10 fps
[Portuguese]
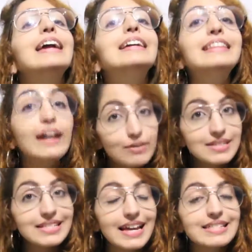E não
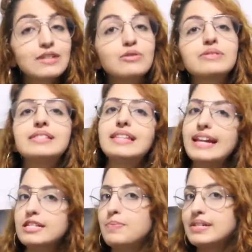se esqueça dos
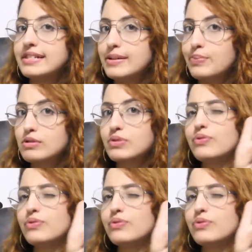três princípios